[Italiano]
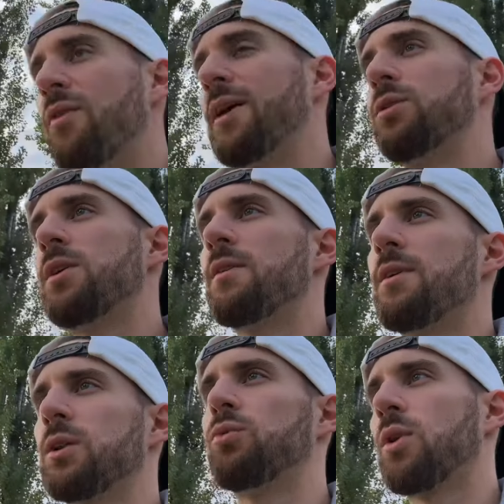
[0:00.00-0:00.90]
fatto di
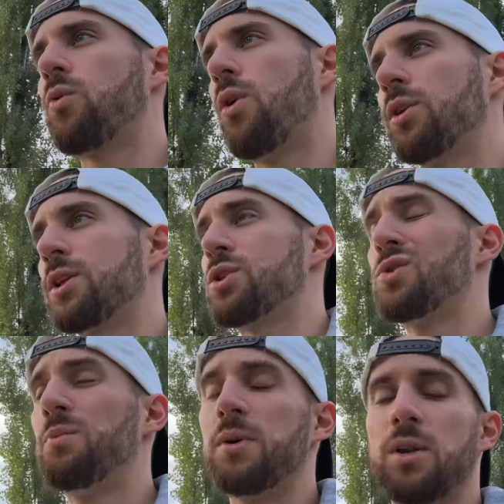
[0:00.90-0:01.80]
arrivare ad una quota
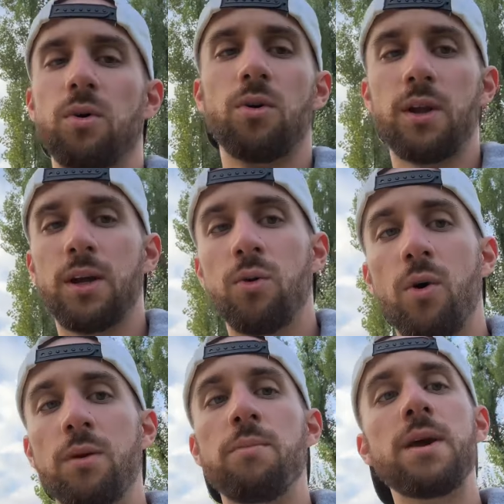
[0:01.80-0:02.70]
superiore
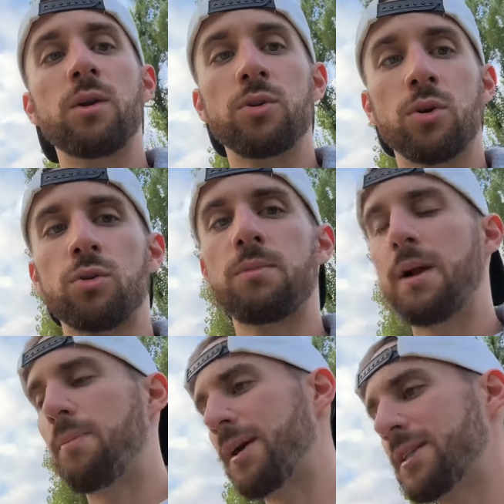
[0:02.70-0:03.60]
o almeno di
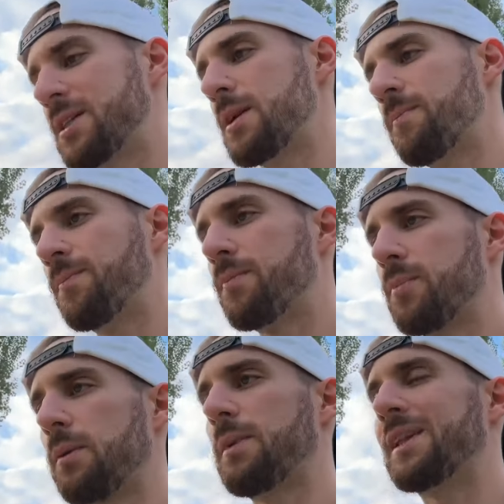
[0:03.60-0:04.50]
8000 passi
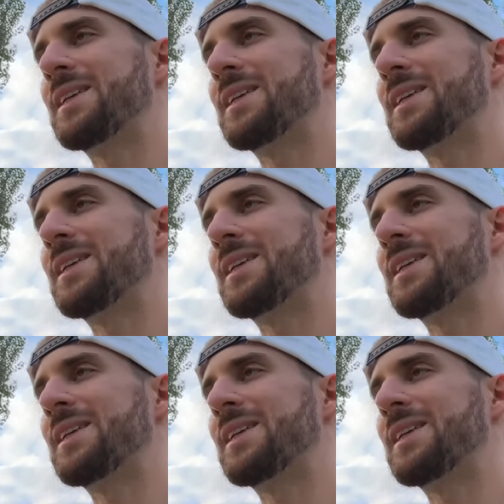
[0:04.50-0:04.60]
permette